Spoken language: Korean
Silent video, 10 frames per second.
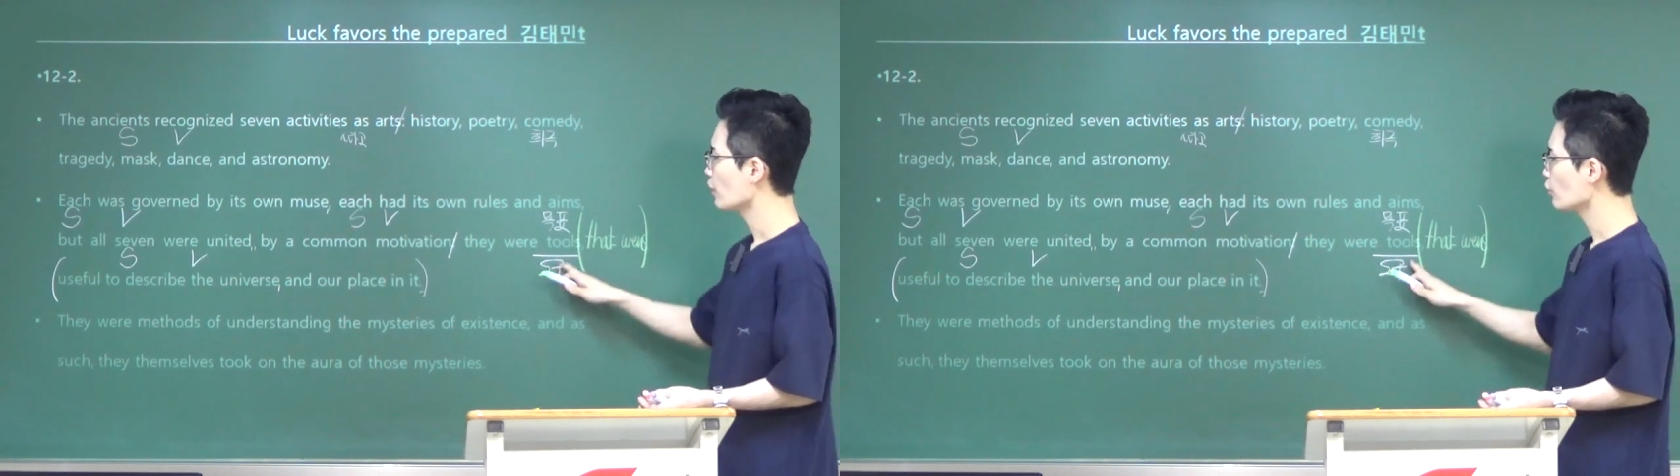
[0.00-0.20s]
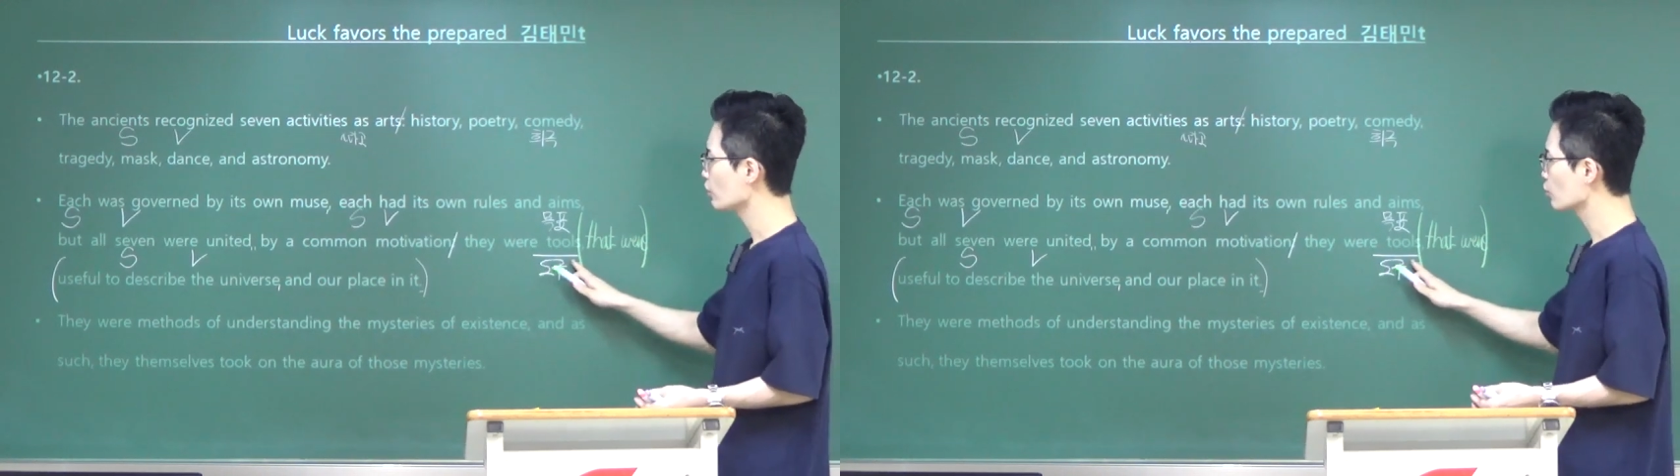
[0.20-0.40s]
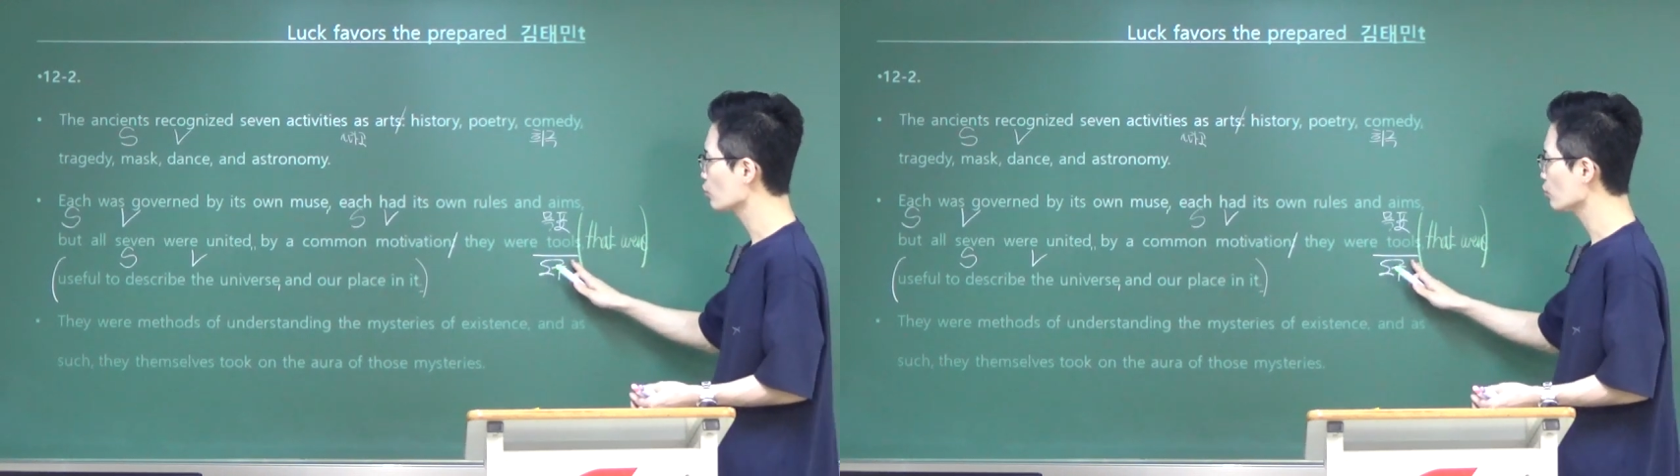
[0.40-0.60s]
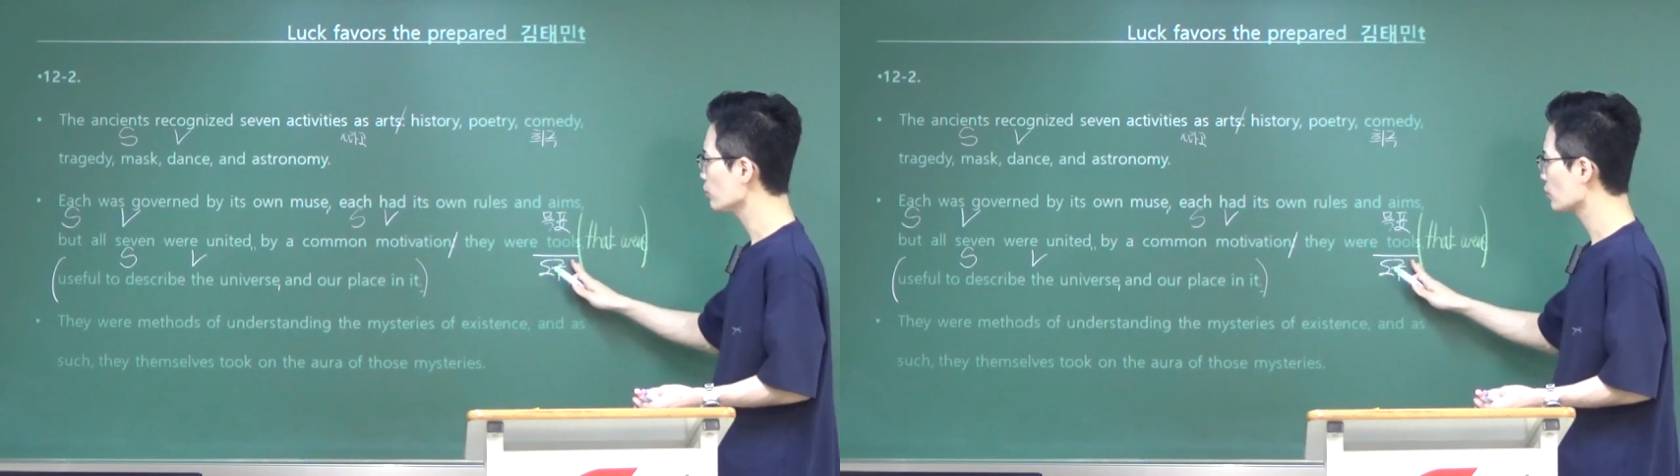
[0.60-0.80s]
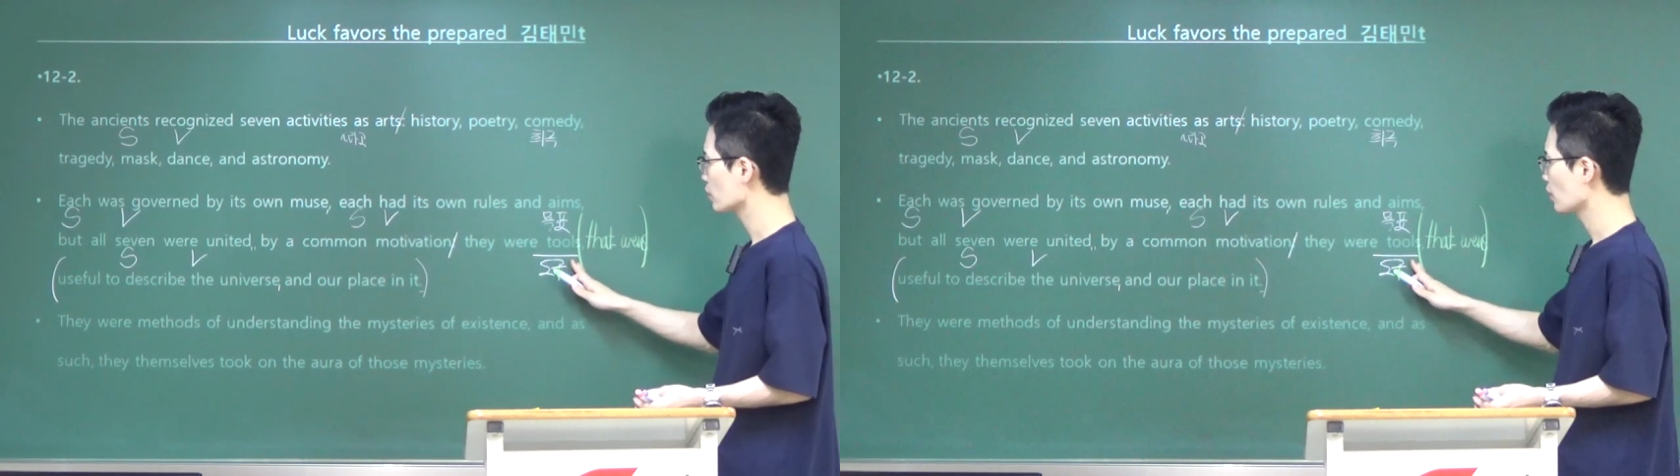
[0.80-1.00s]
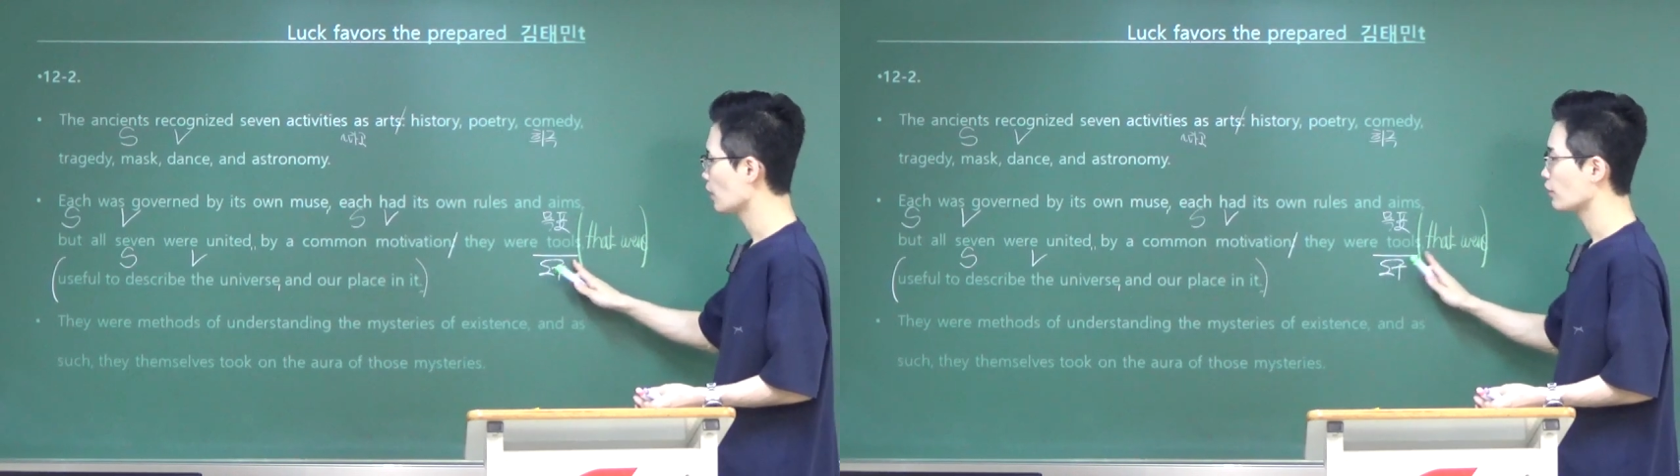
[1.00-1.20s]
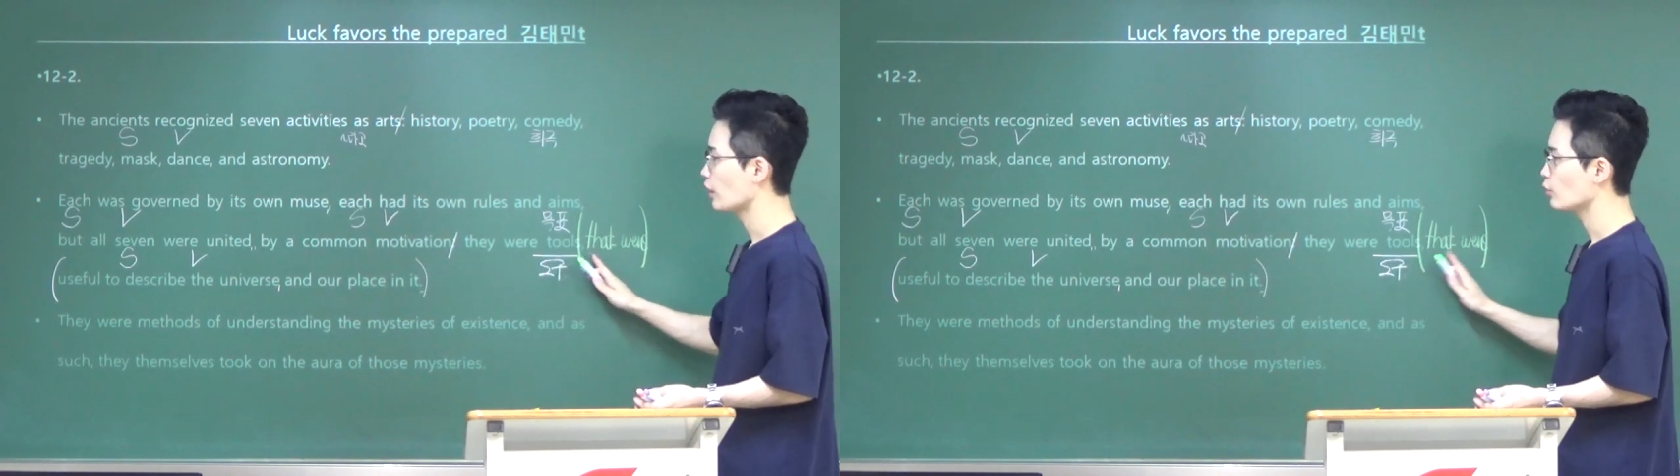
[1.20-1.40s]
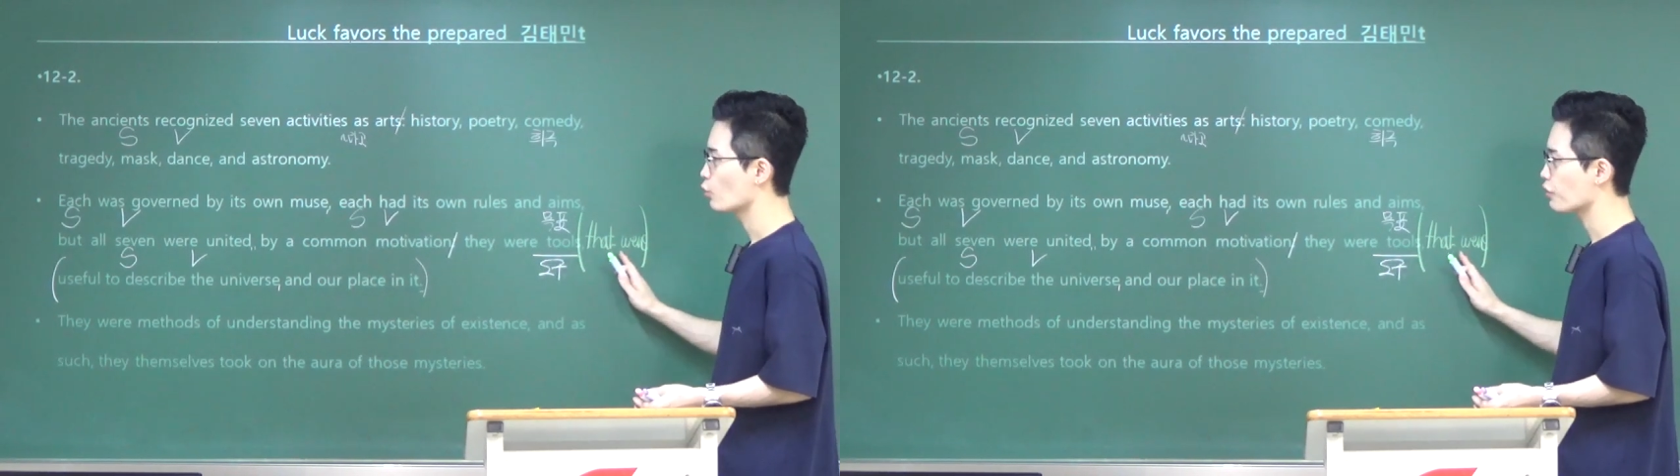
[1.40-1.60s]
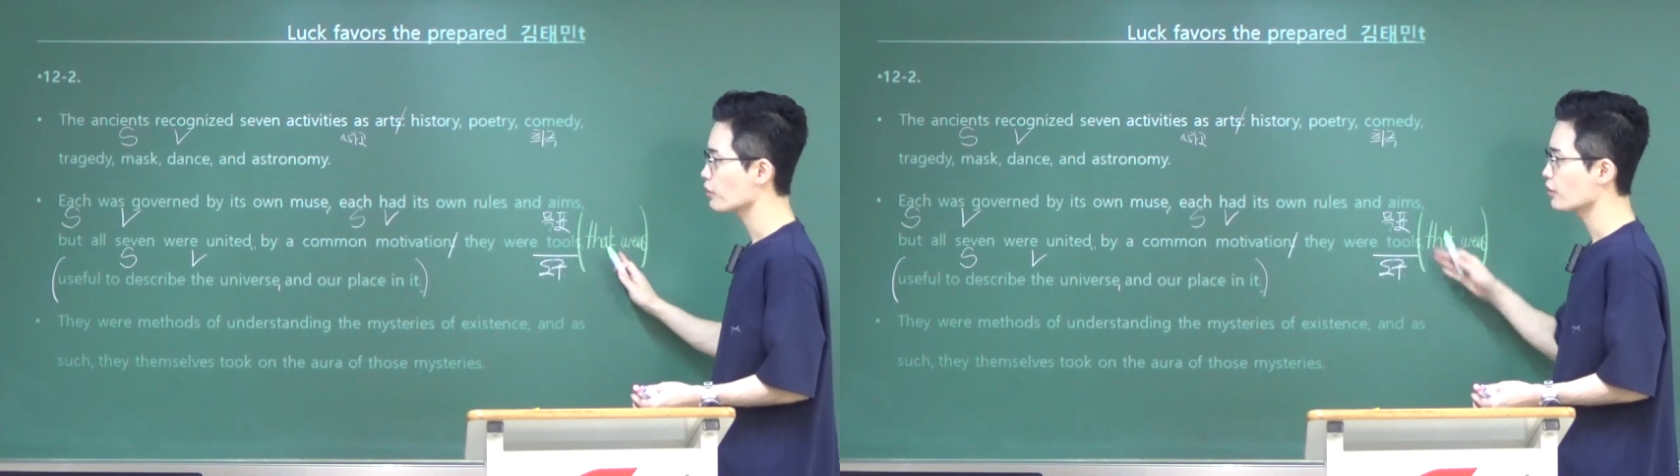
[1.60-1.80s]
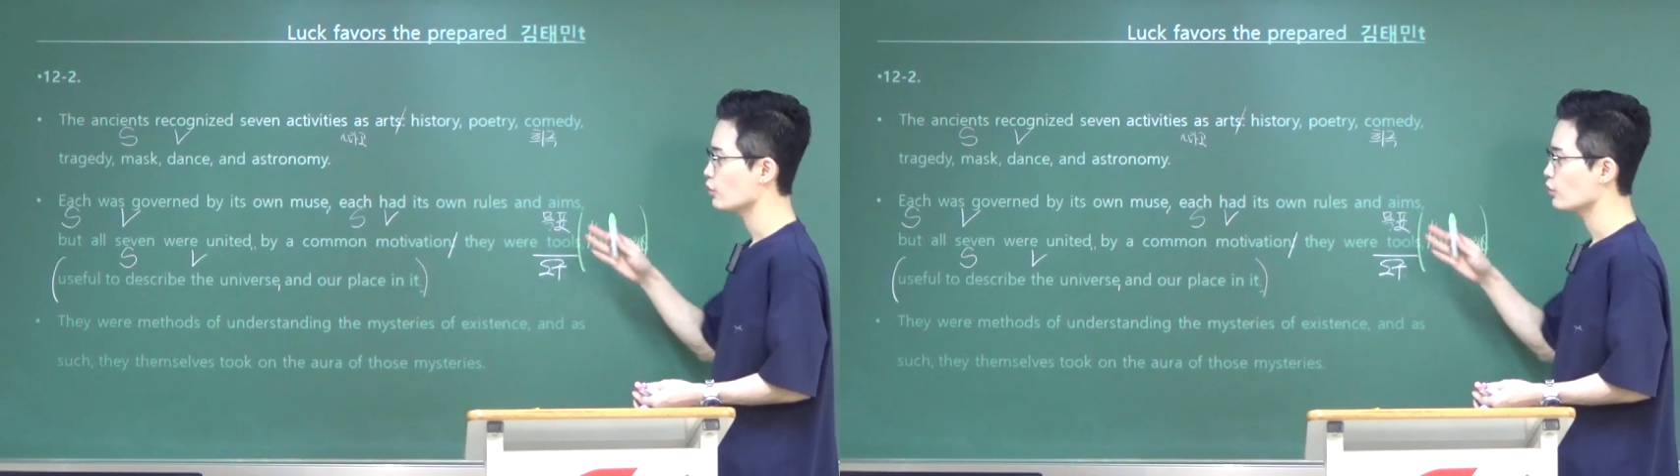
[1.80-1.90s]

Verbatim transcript: They were tools that were